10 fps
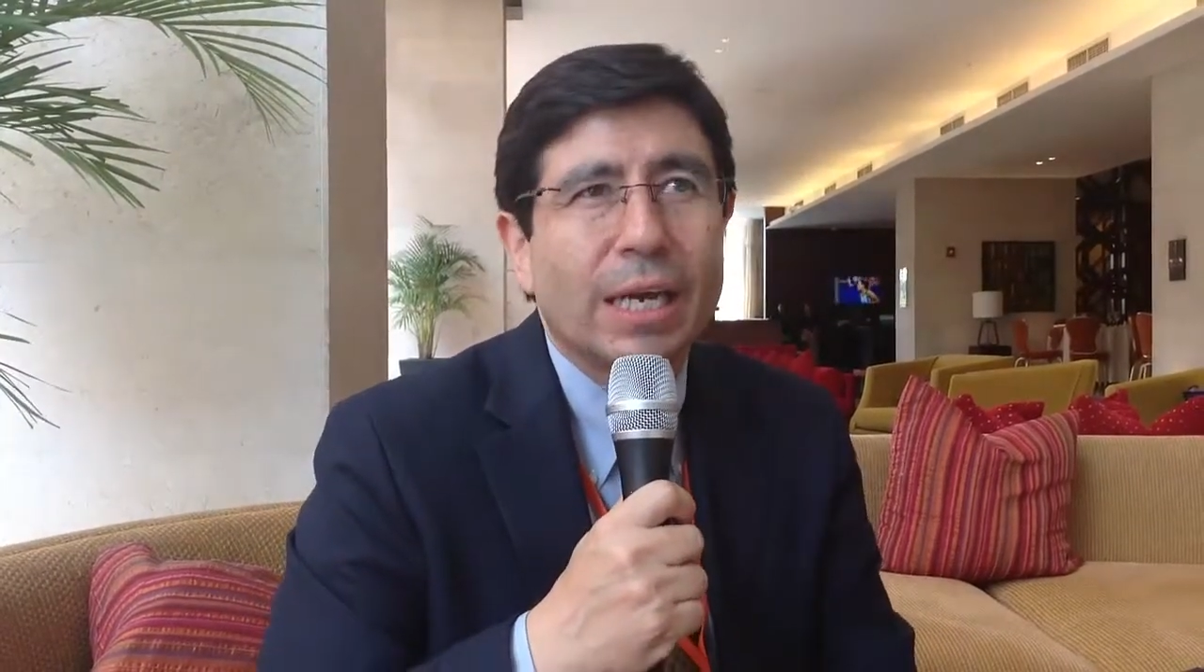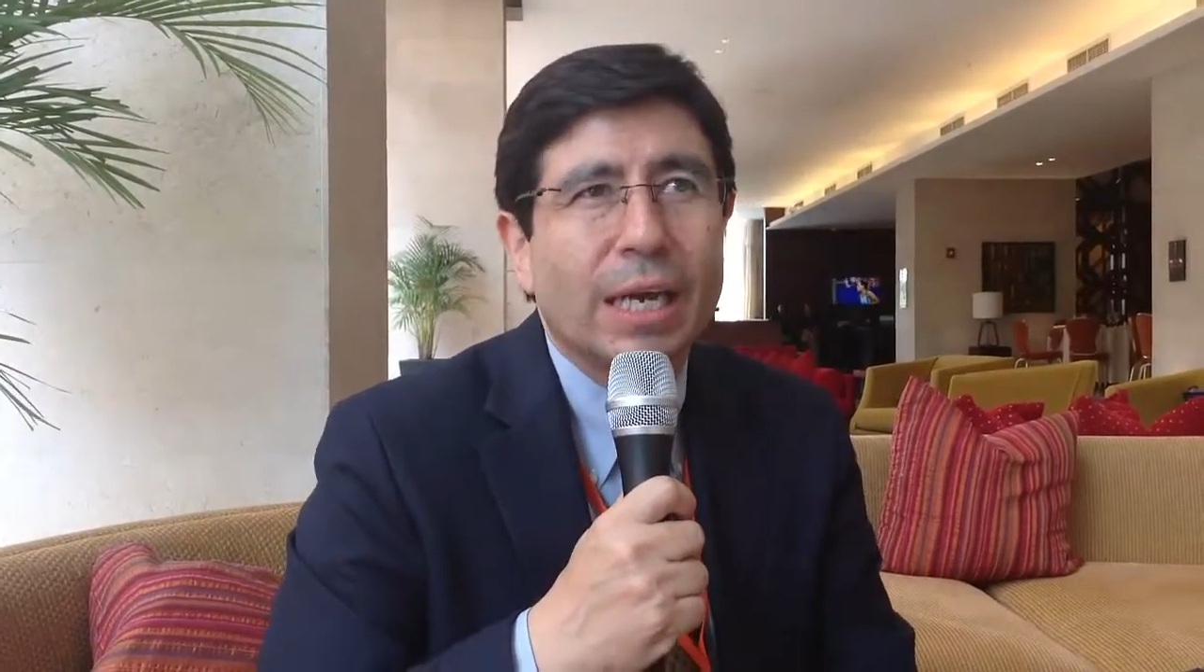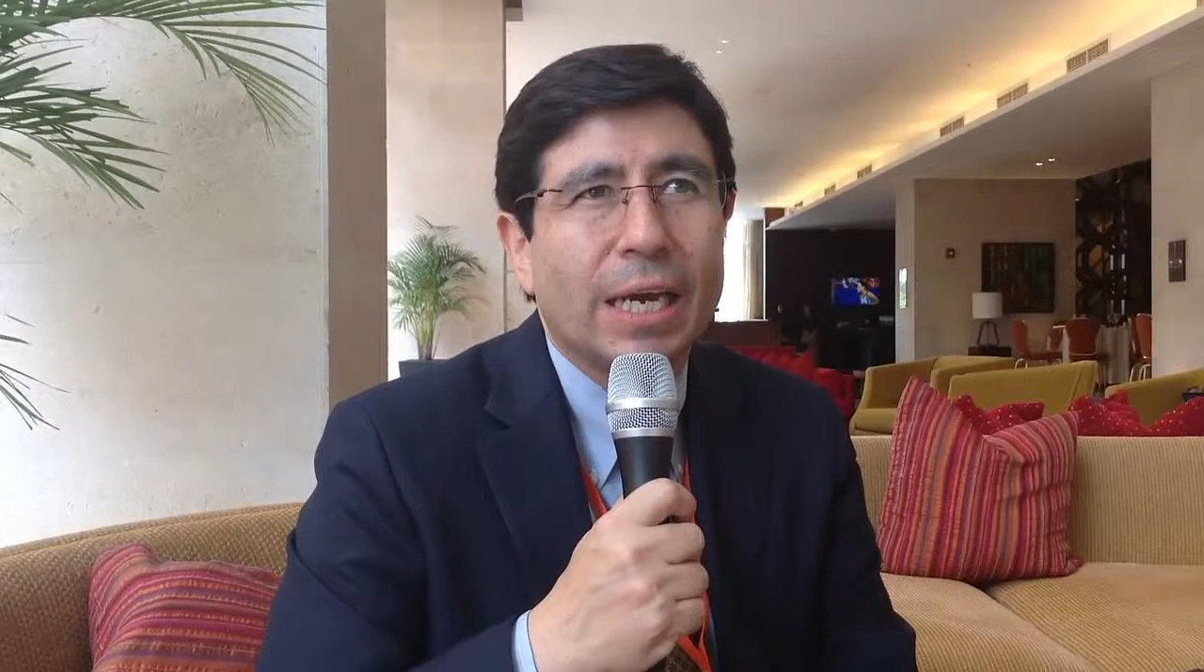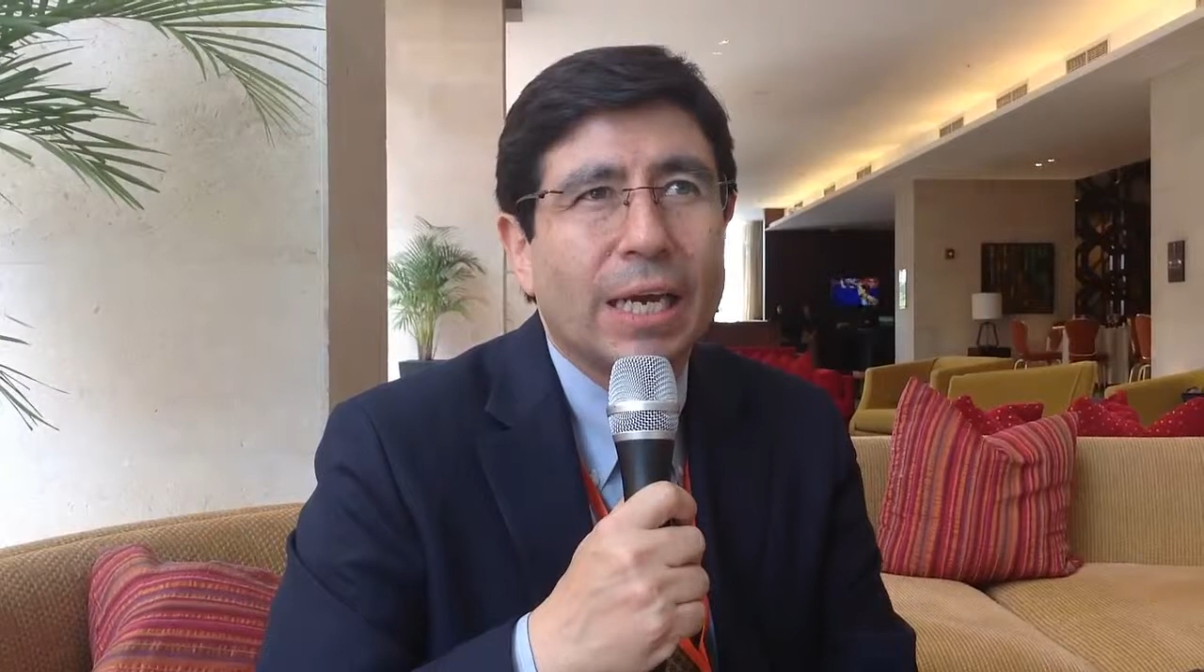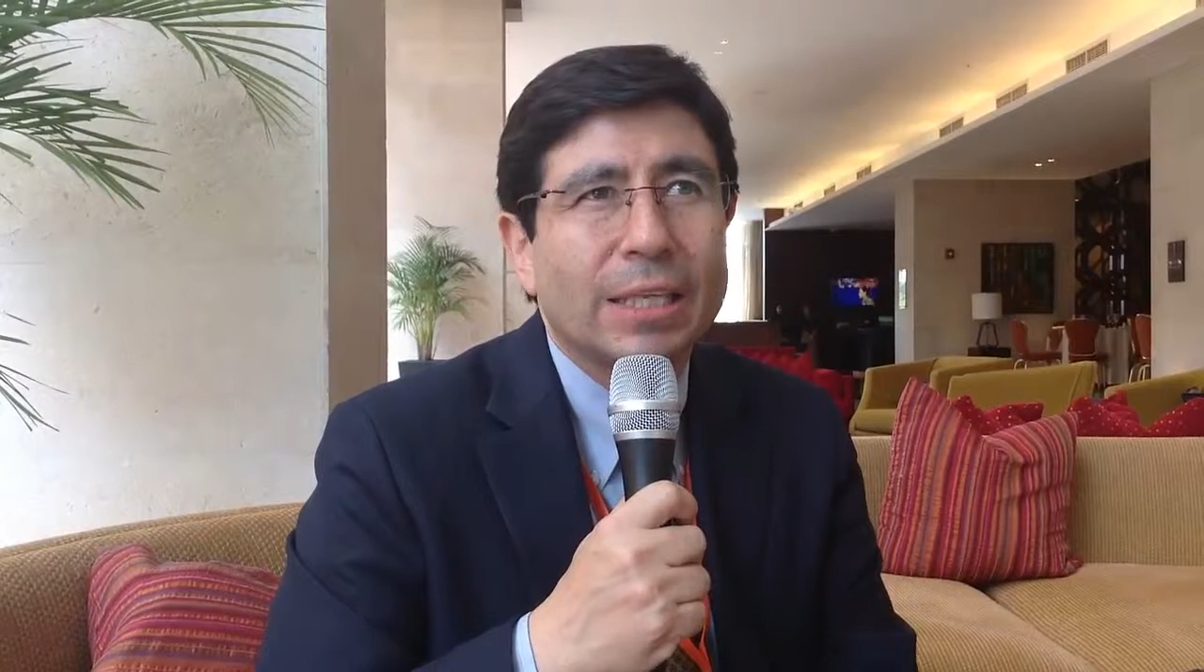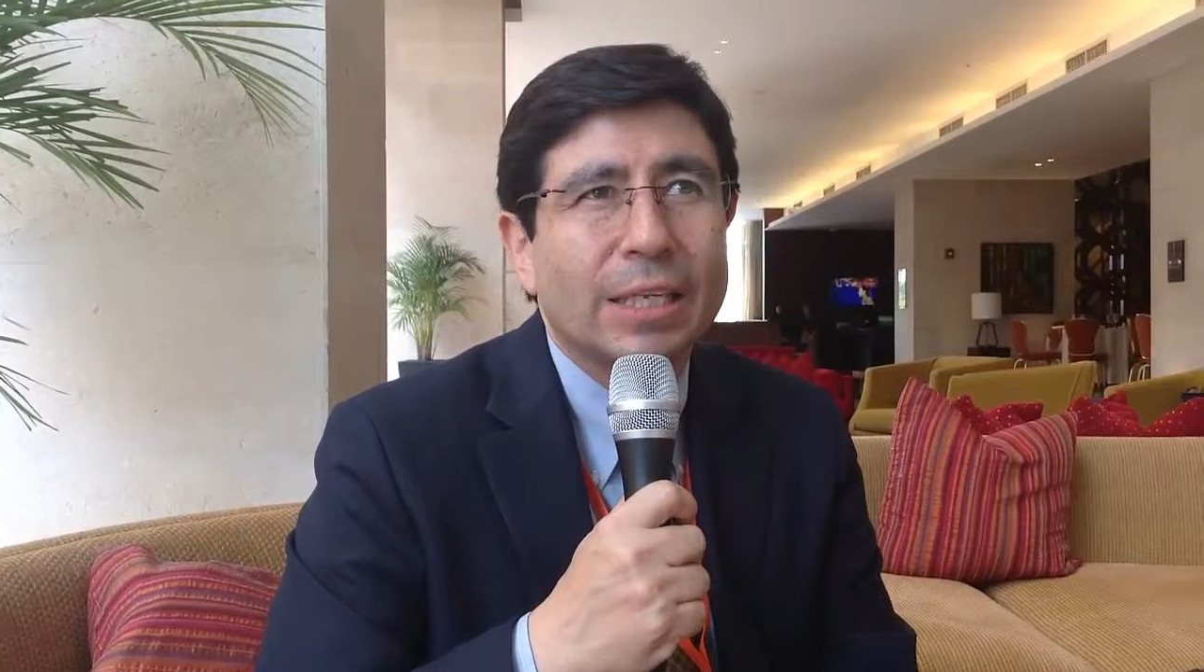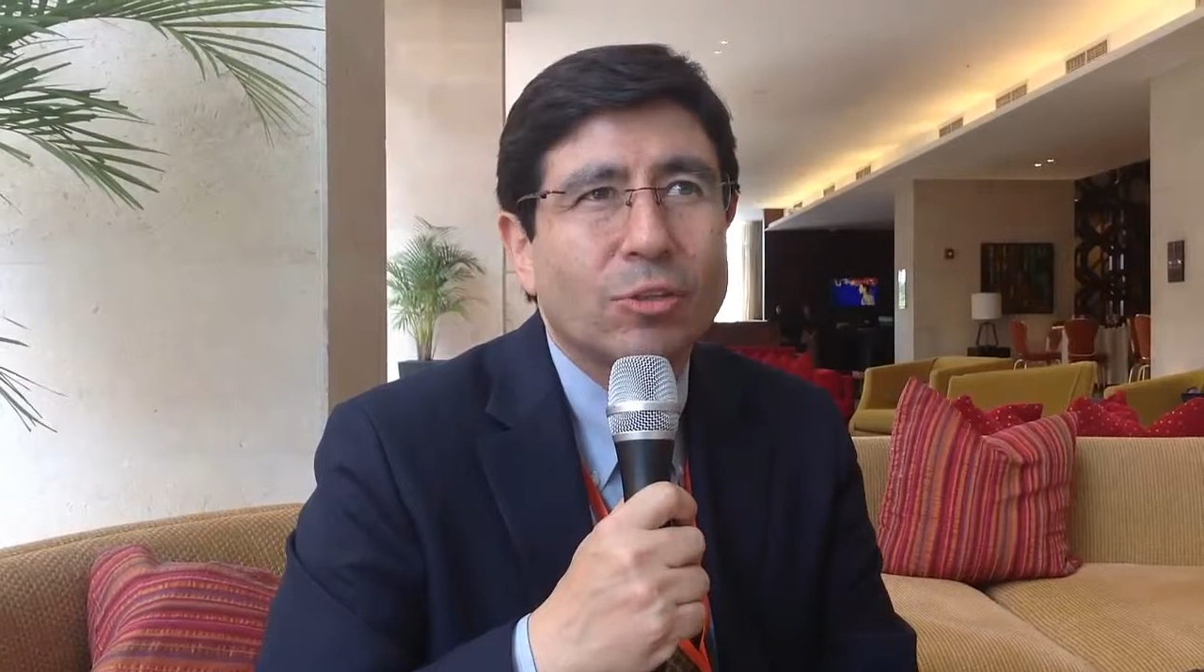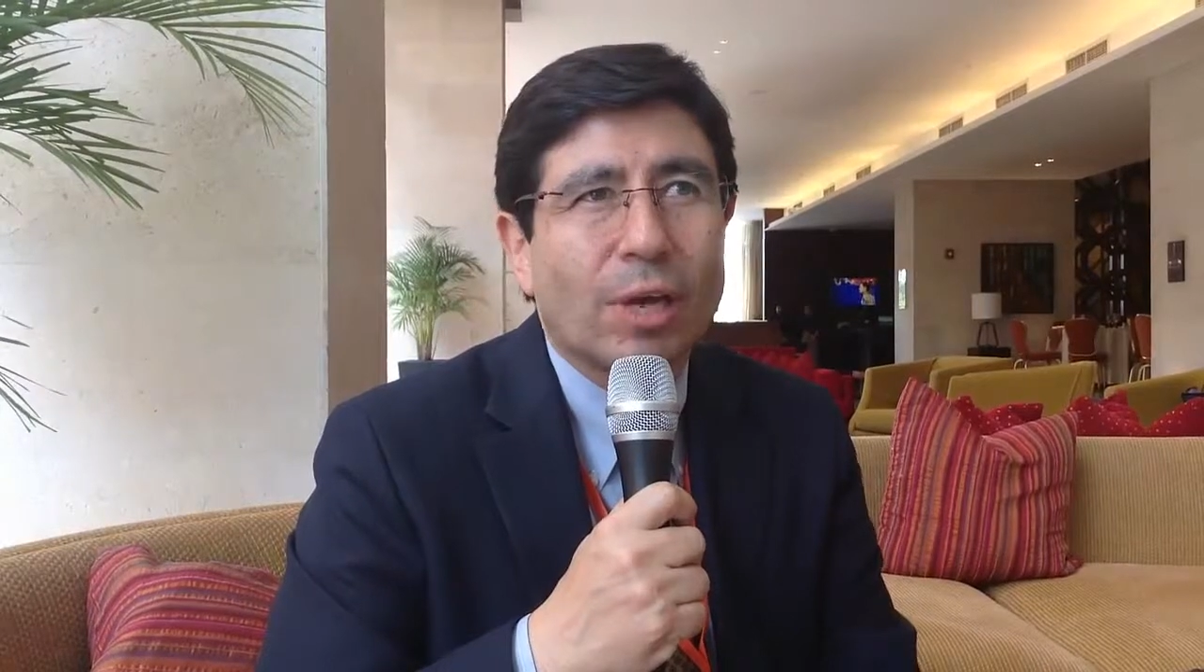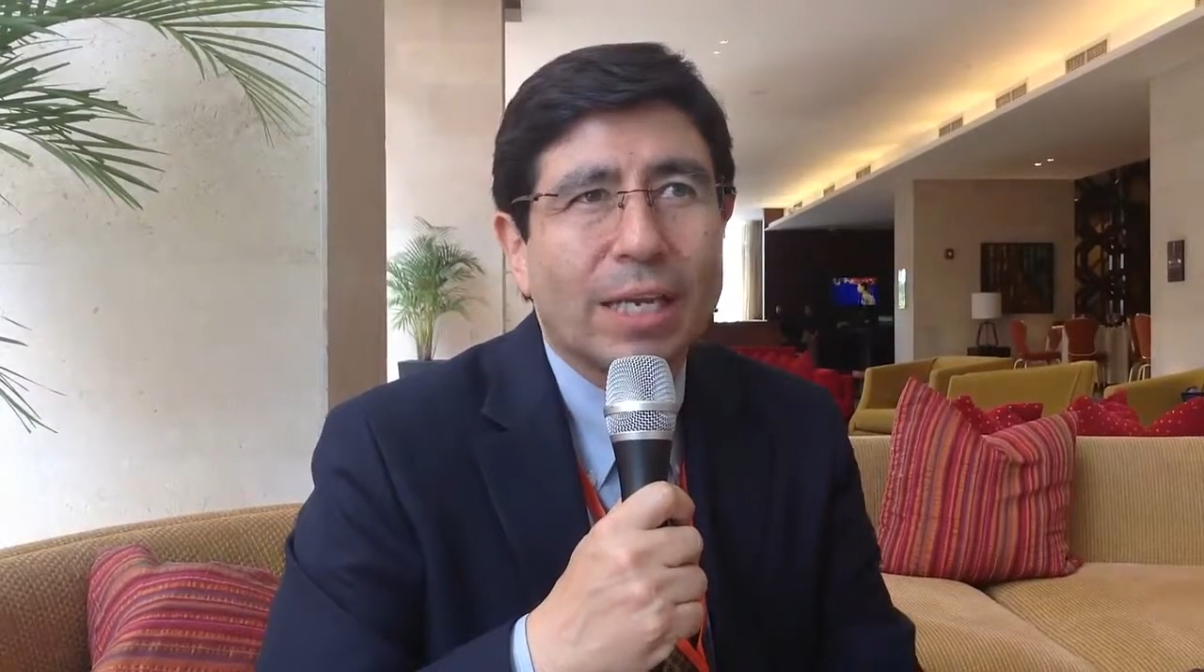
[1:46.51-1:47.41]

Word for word: eh, de todas